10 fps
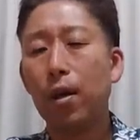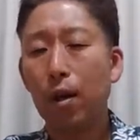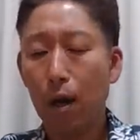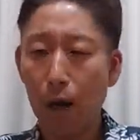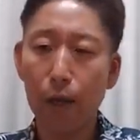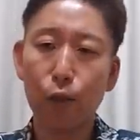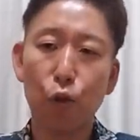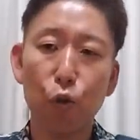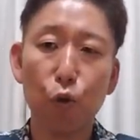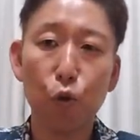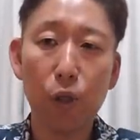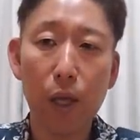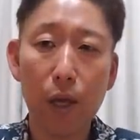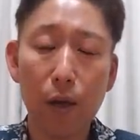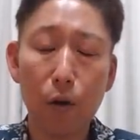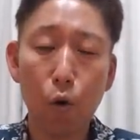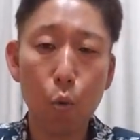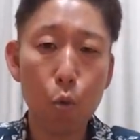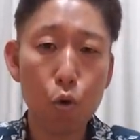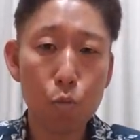はいということで
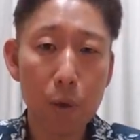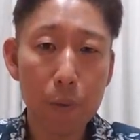思うま